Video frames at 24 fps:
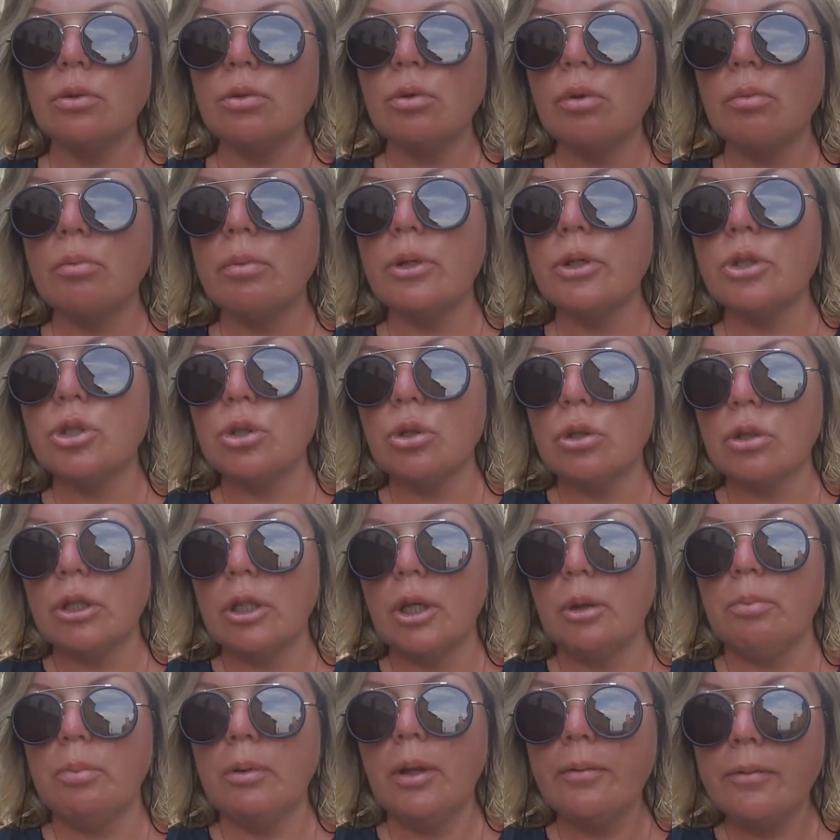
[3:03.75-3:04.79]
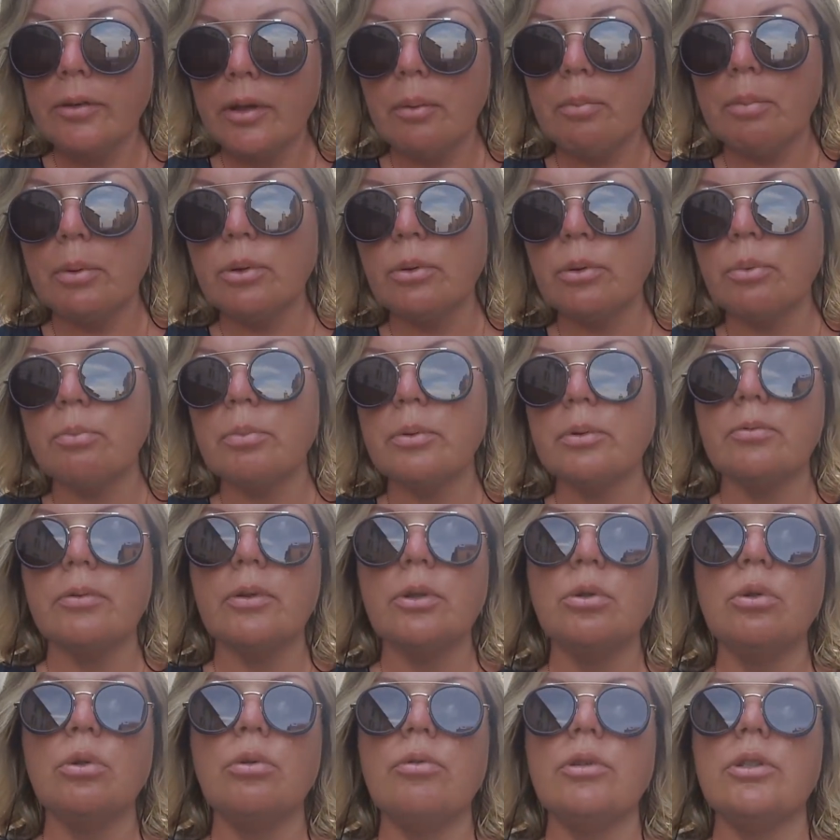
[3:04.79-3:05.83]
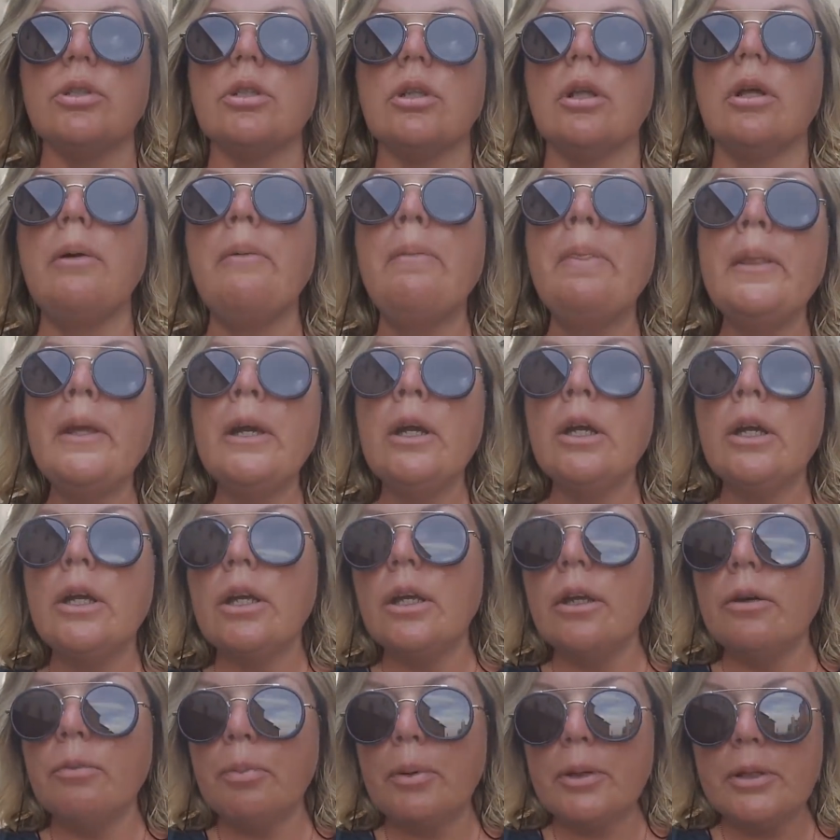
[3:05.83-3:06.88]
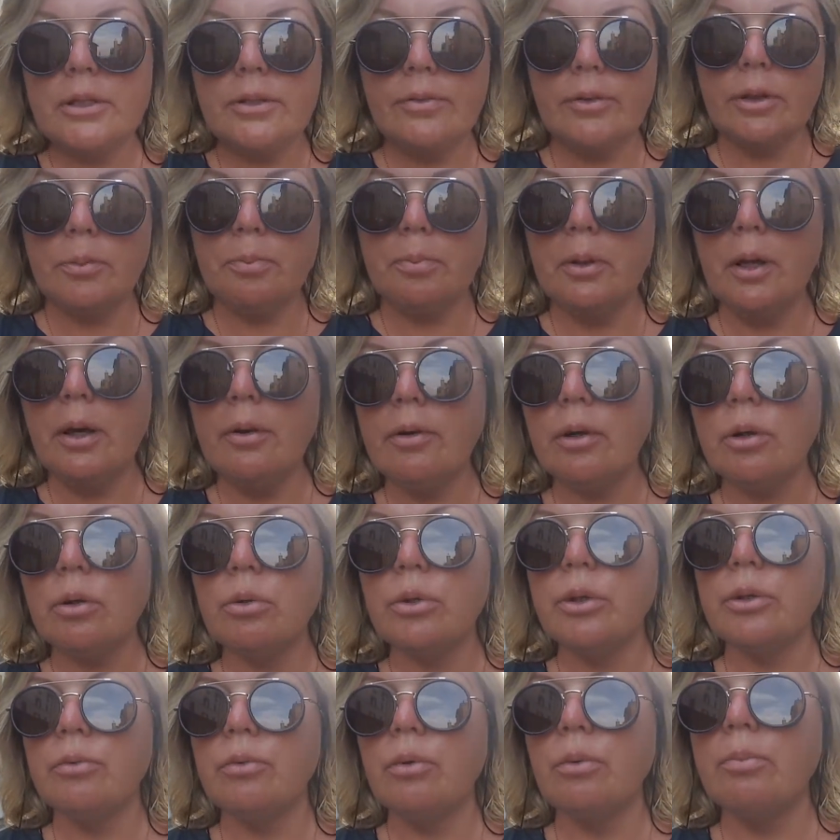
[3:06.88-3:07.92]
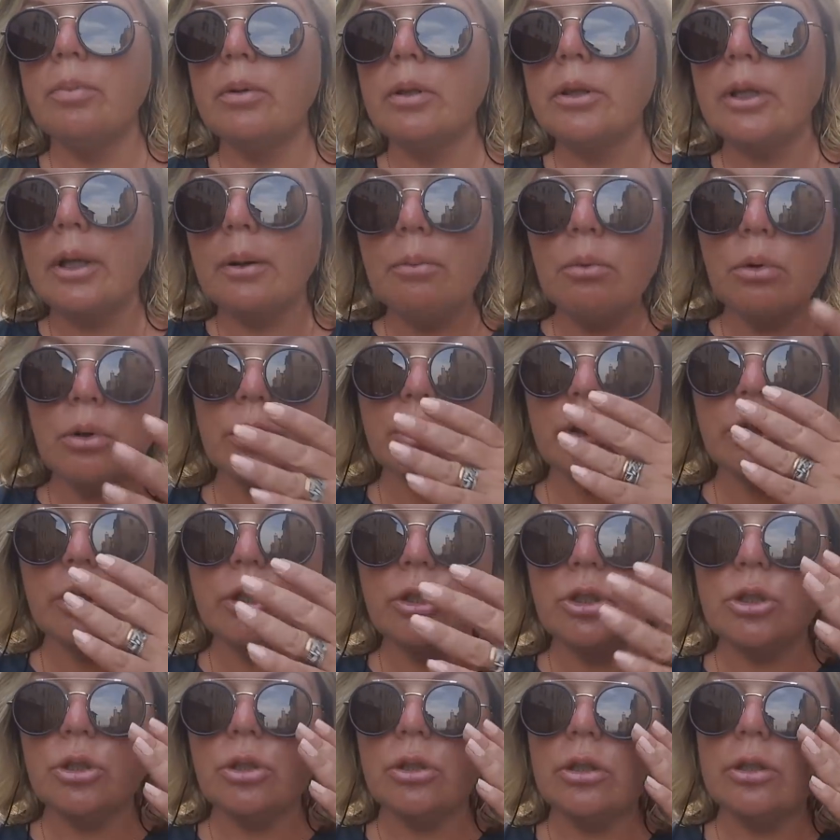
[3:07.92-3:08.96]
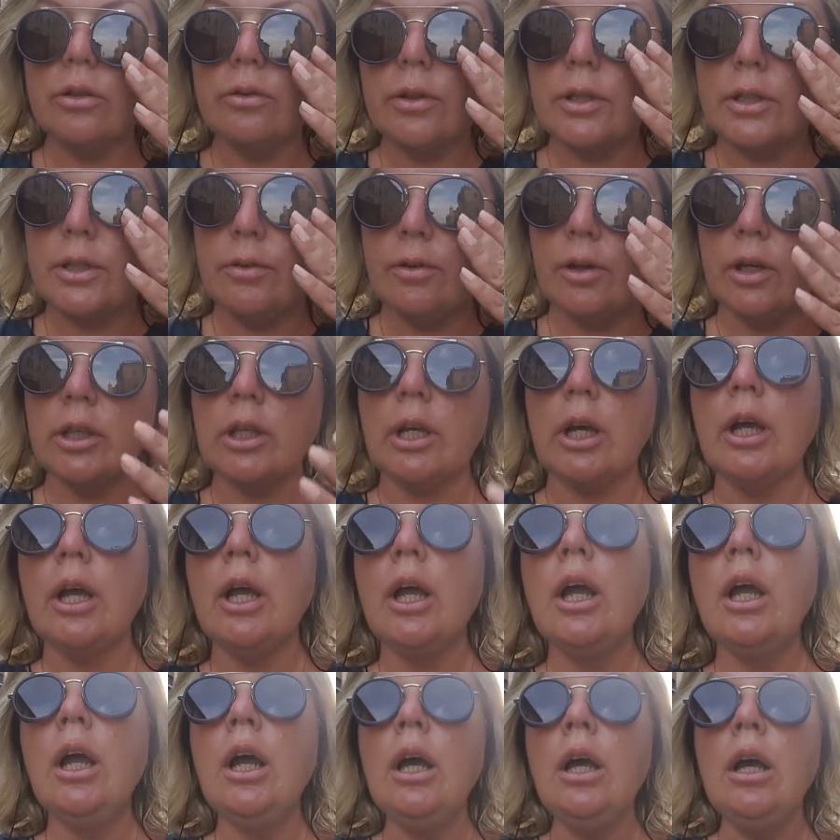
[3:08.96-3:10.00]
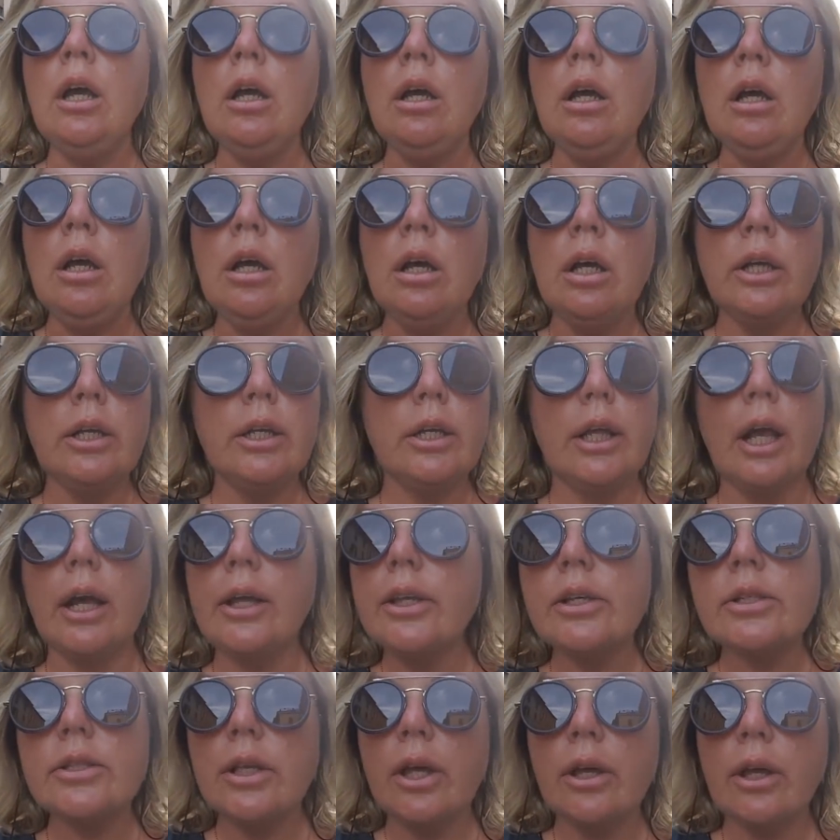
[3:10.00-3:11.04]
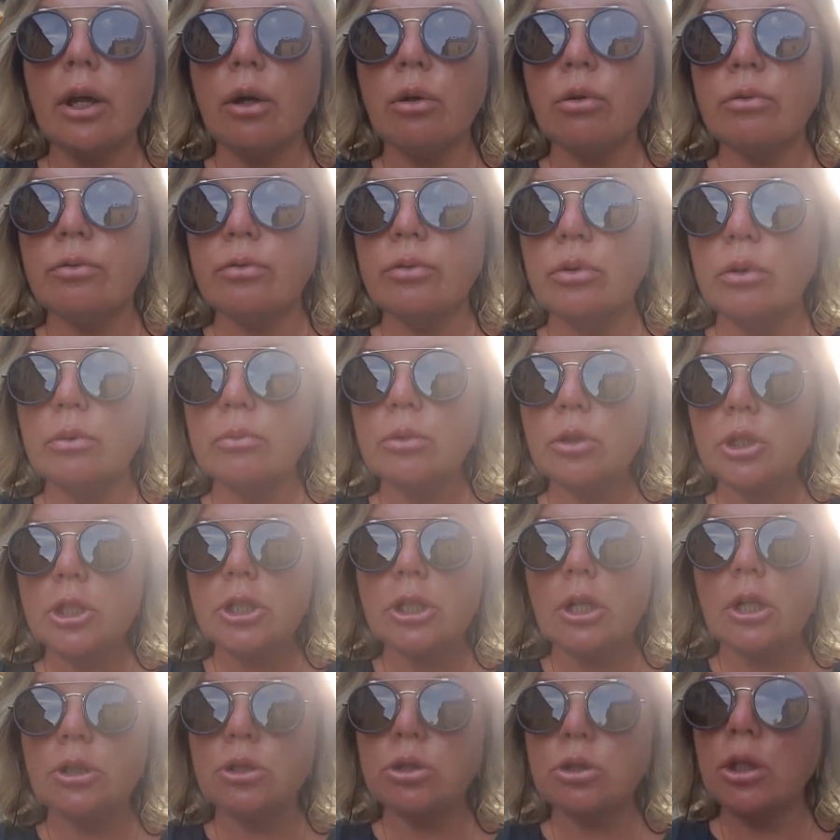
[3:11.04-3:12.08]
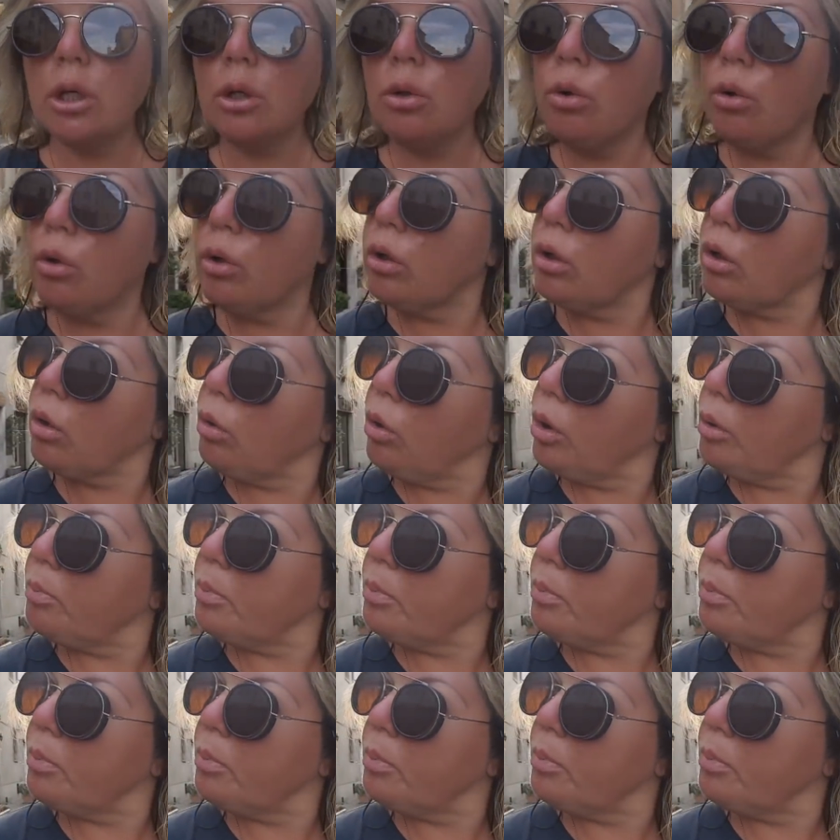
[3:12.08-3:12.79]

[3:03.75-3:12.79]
У него были черные плавки, я потом под водой видела. И под цвет плавок у него был намордник черного цвета. Я не знаю, как он в нем дышал, что такое кроль.